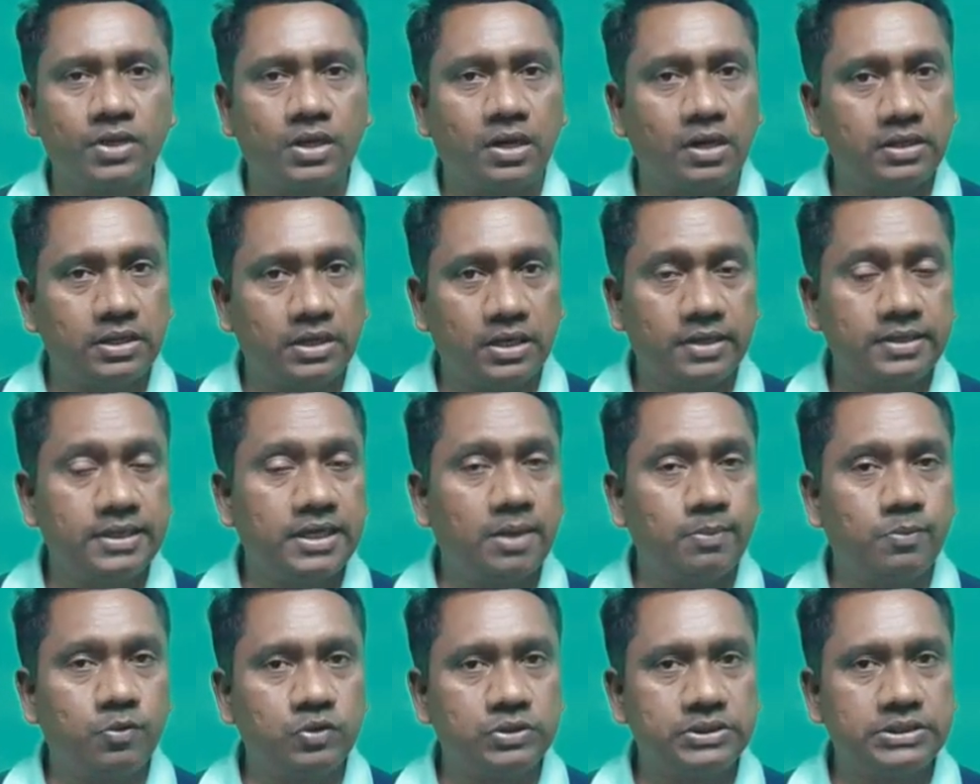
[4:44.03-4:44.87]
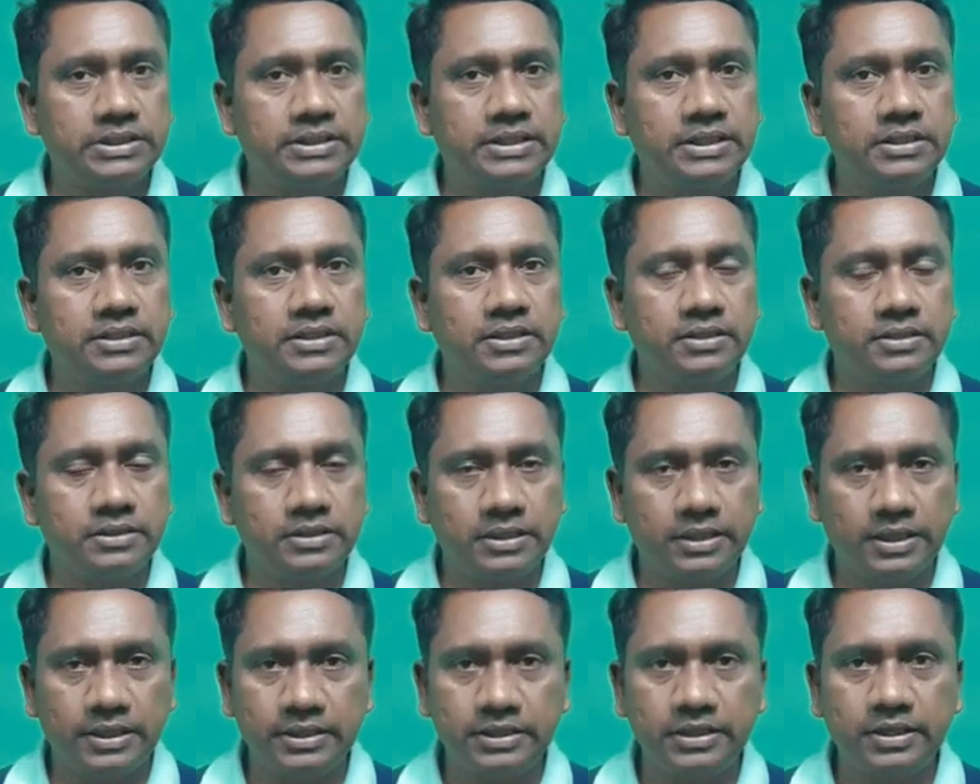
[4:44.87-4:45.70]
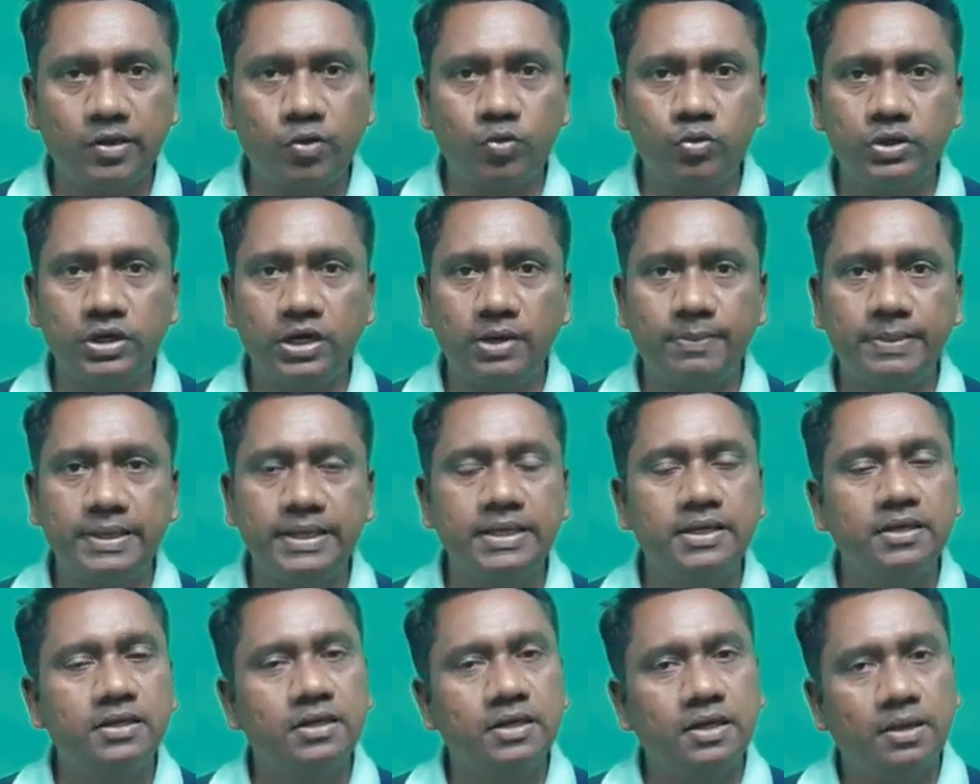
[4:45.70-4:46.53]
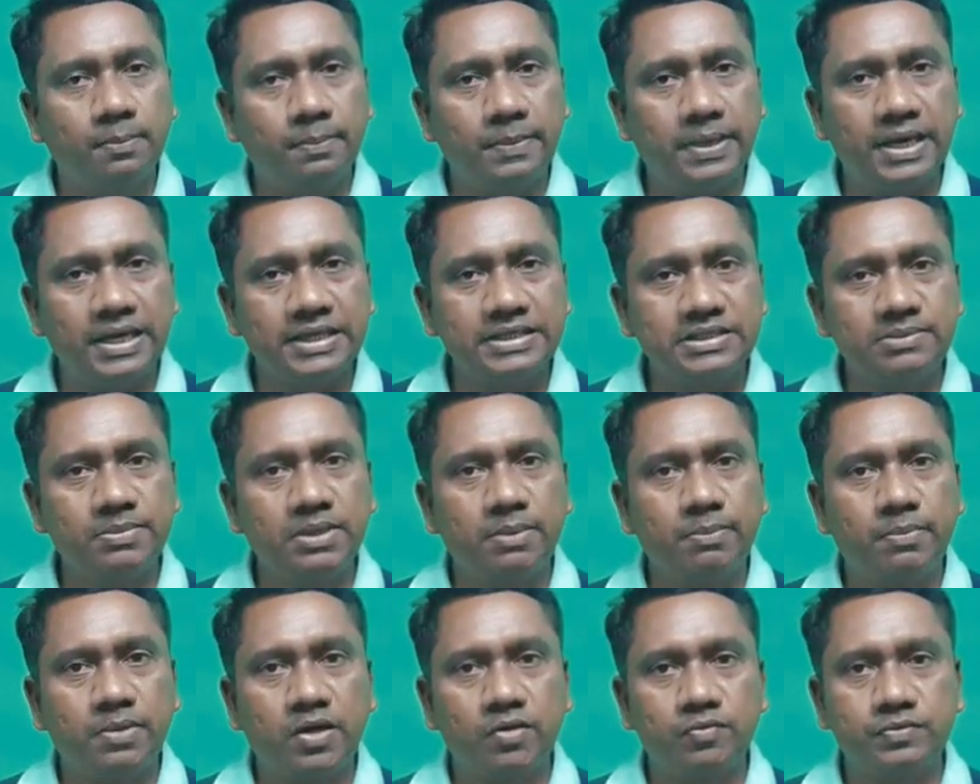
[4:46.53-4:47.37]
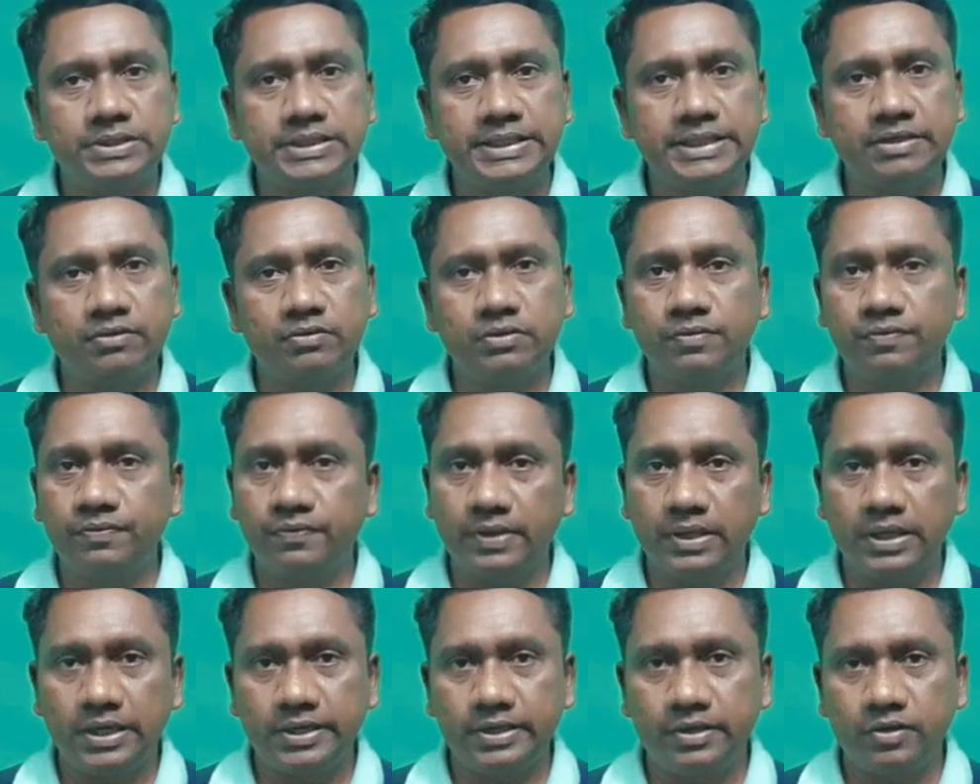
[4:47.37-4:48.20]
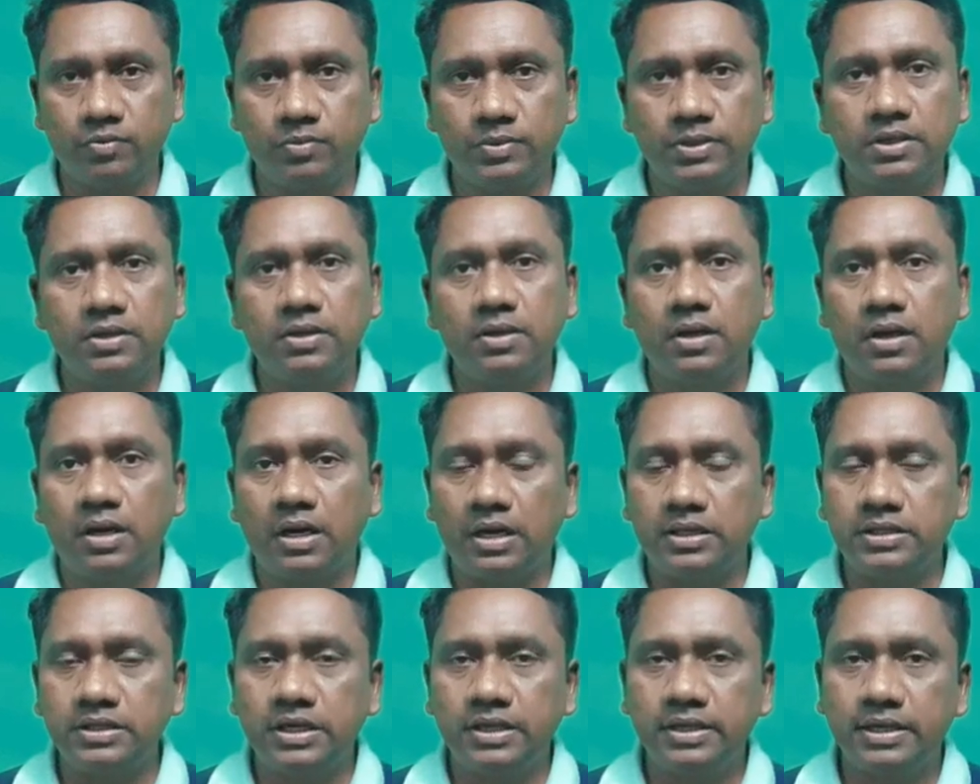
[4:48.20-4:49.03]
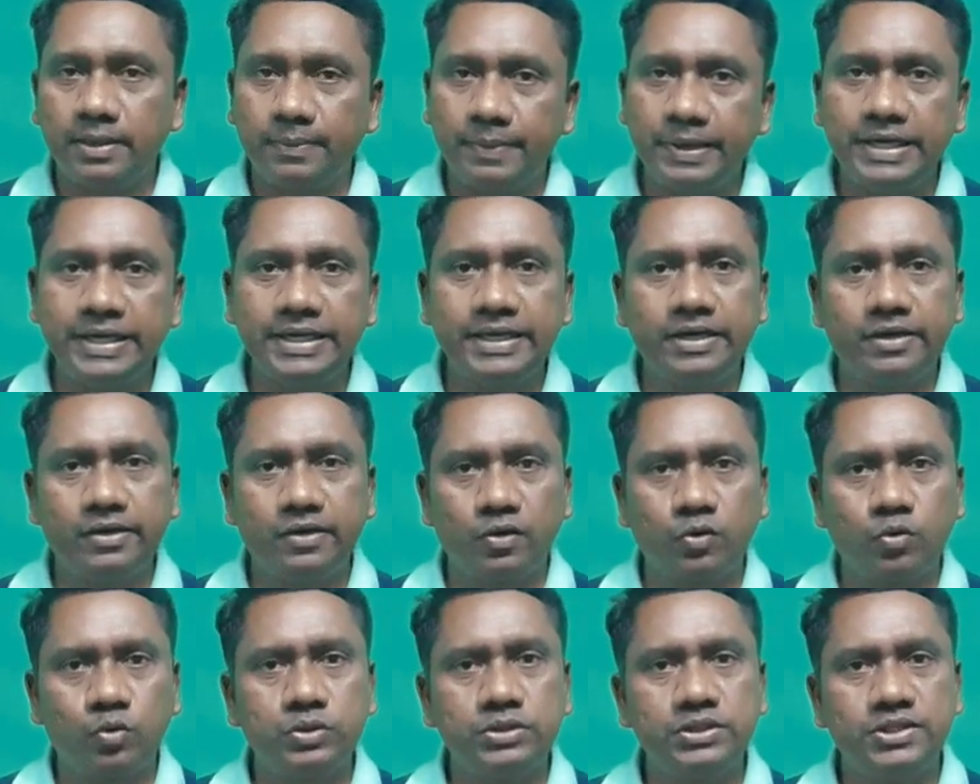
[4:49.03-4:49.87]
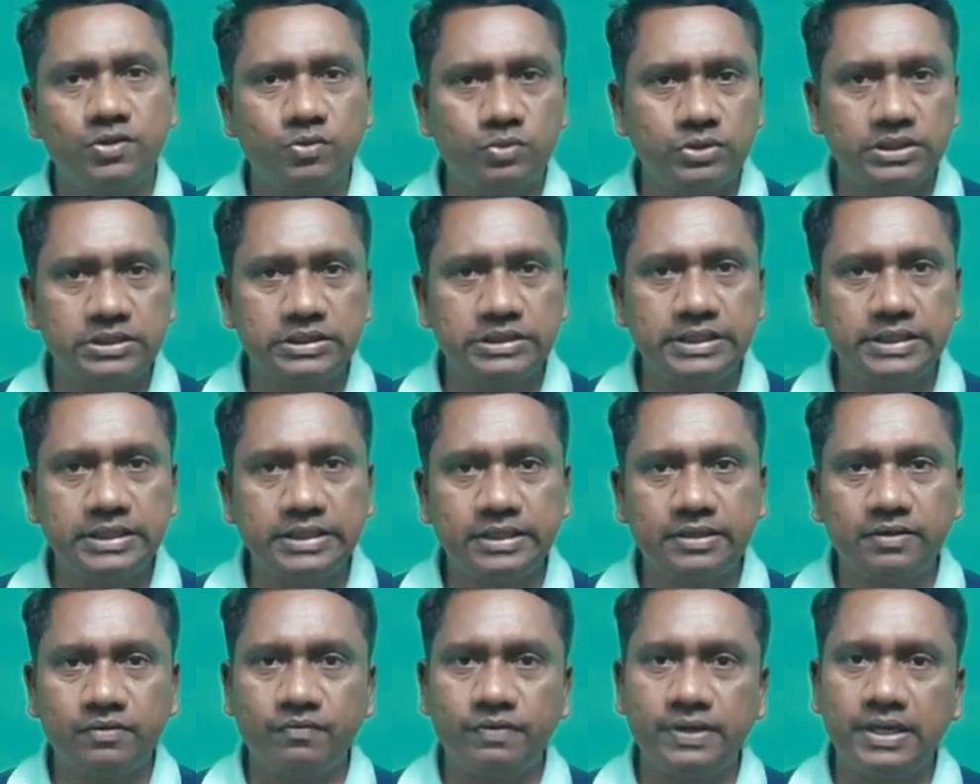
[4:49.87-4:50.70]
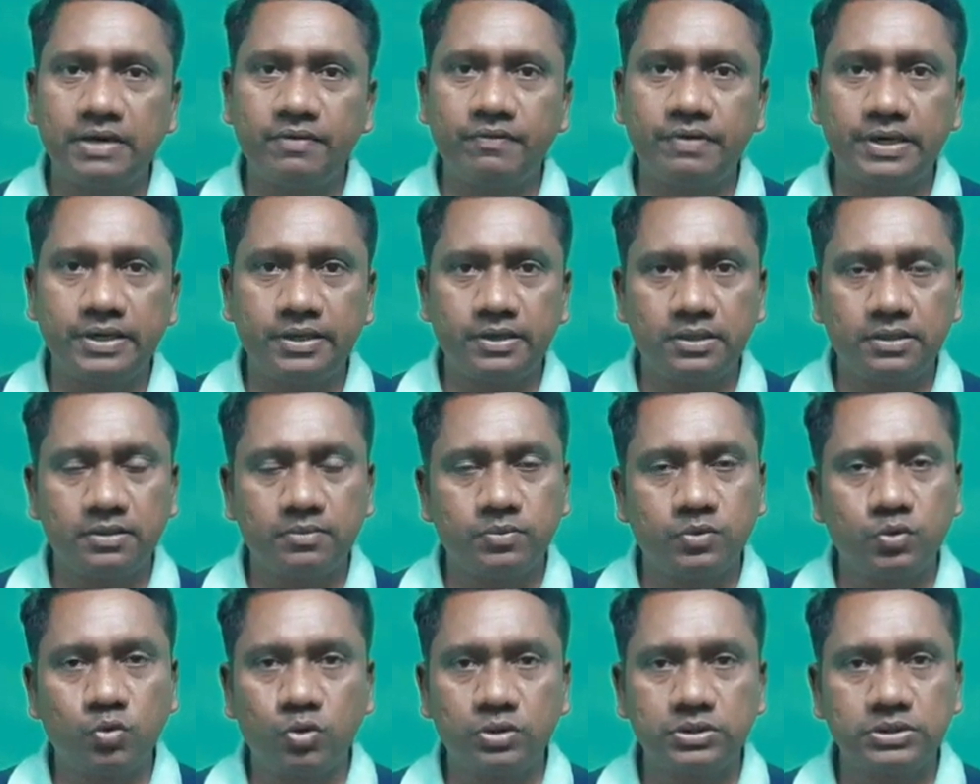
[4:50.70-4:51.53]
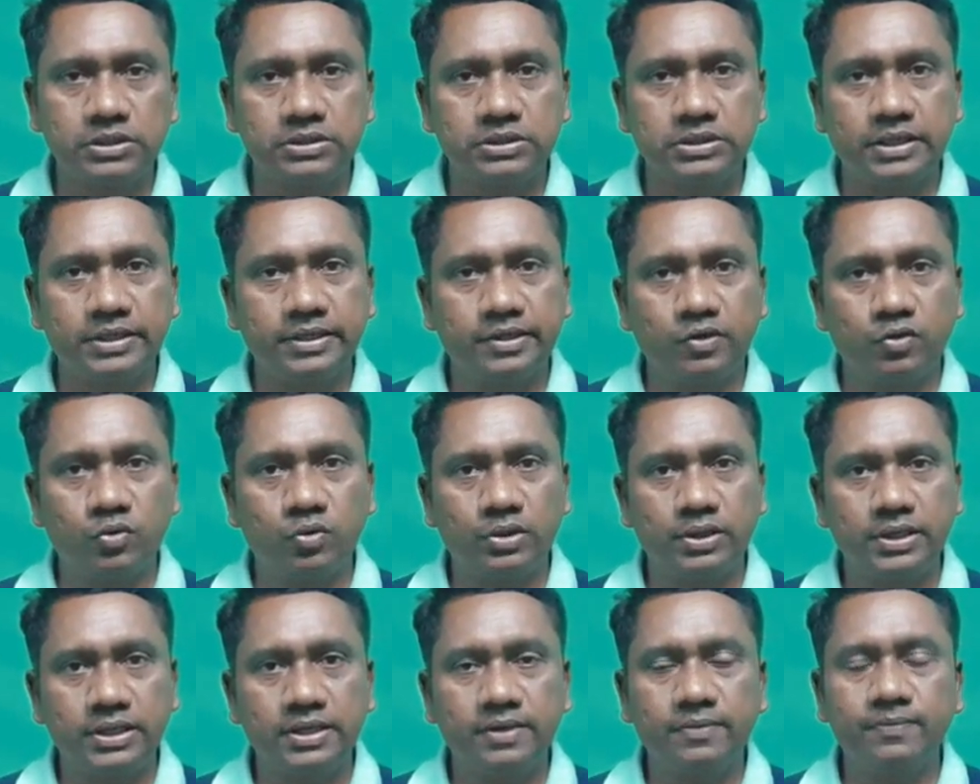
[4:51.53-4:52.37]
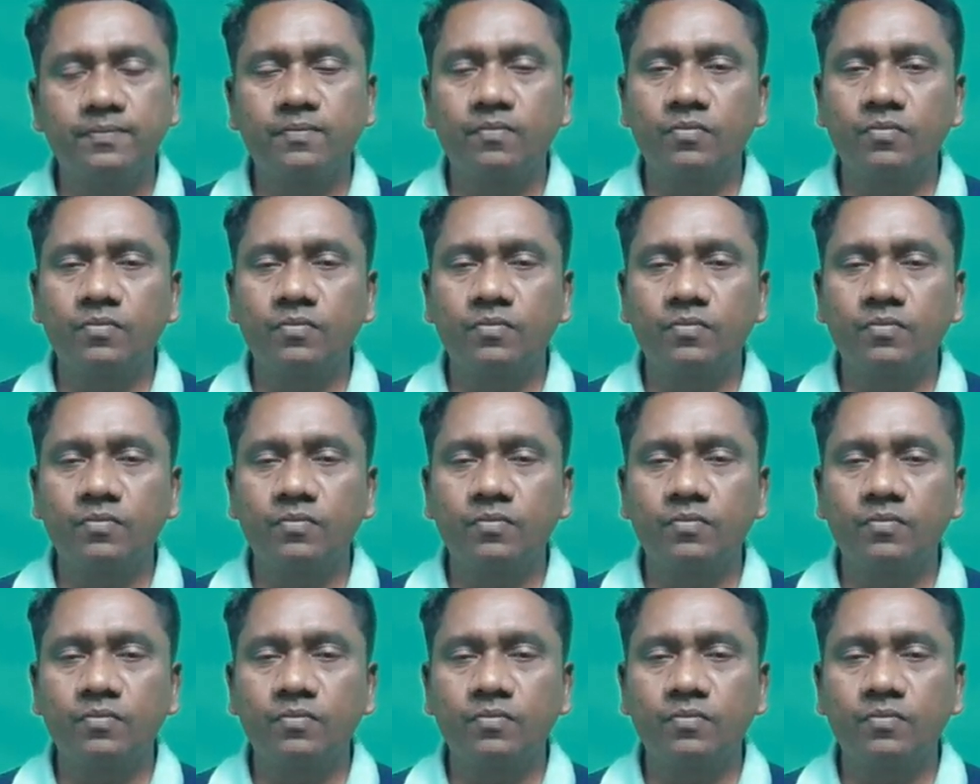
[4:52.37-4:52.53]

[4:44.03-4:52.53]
அதனால் ஞாபகம் வச்சுங்க இந்த ரெண்டு ரவுண்டிலுமே மேக்ஸிமம் நம்பர் ஆஃப் சீட் வந்து ஃபில் ஆகிடும் அதில் ரிமைனிங் இருக்கிற கொஞ்சம் கொஞ்சம் சீட்டு வேறு வேறு கோர்சஸில் இருக்கும் இல்லையா